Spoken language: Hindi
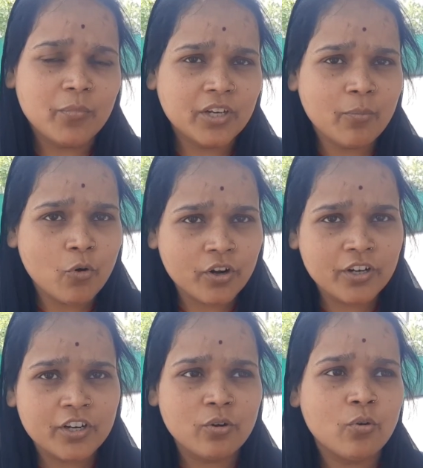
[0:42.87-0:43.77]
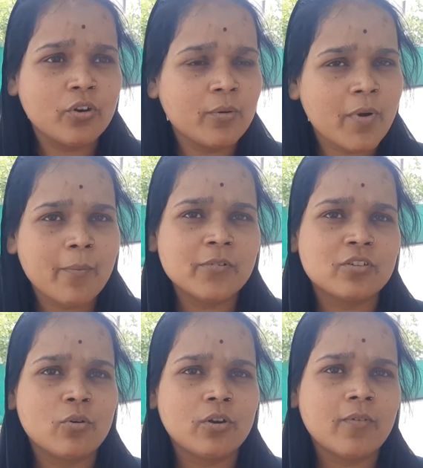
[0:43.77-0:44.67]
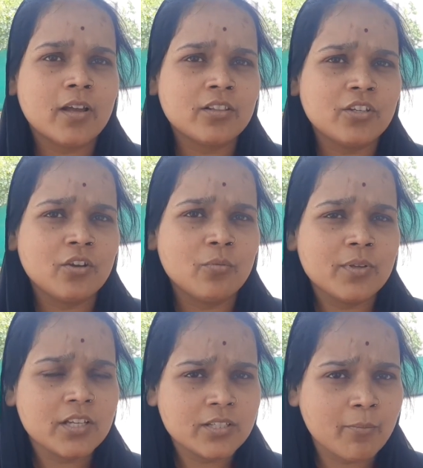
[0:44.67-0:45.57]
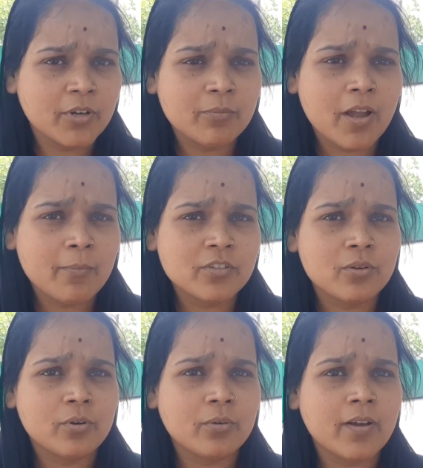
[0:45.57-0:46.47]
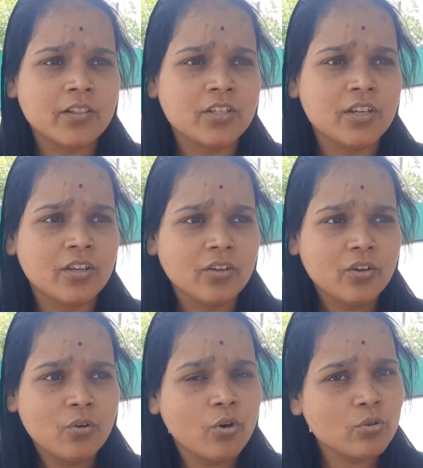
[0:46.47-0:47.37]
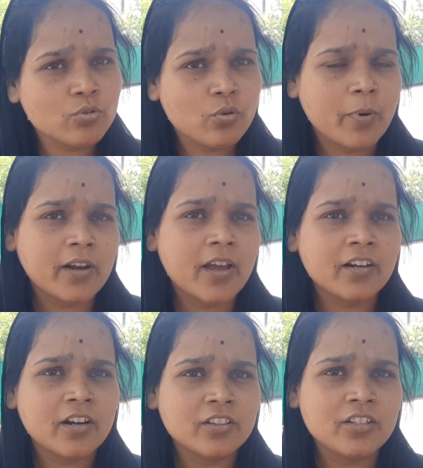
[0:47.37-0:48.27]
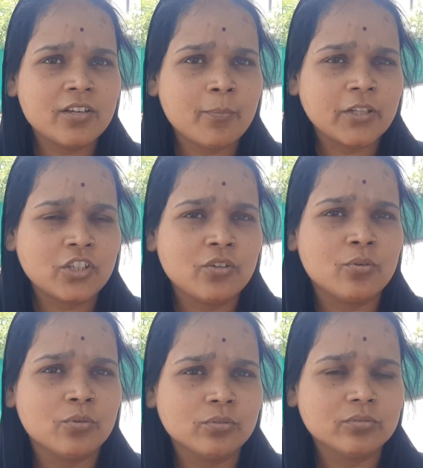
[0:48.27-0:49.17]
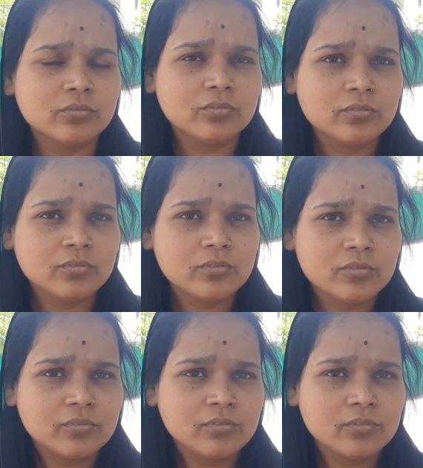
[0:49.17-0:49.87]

मेरे बॉरन लोगों ने वापस लौटवा दिए मेरे संबंध वापस लौटवा दिए और उसको फरार कर दिया पति को अच्छा।